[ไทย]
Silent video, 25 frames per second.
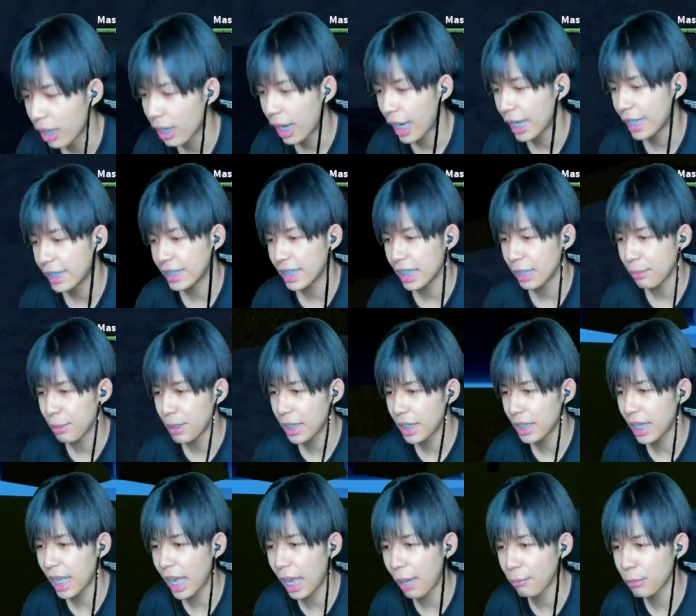IG พี่
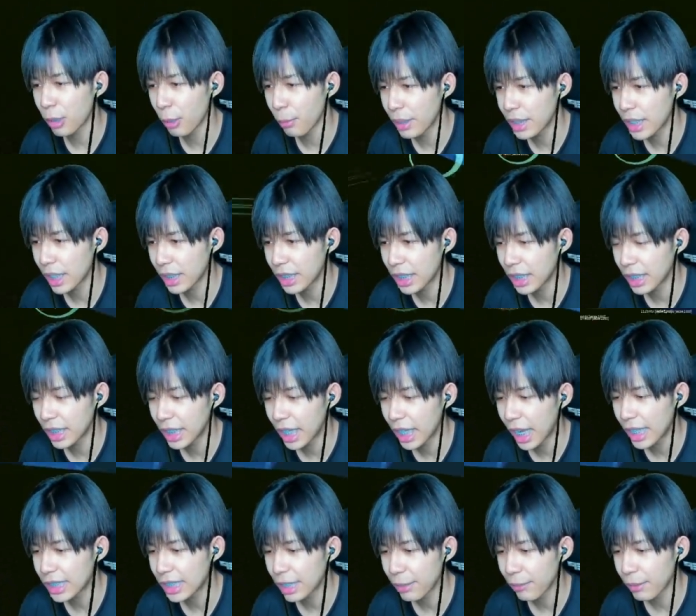นะครับ เดี๋ยวพี่จะทิ้งลิงก์
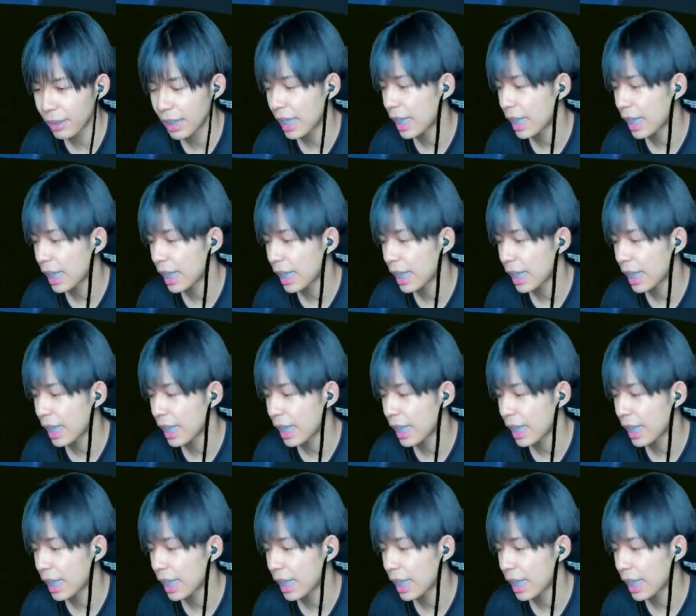ไจีไว้ด้าน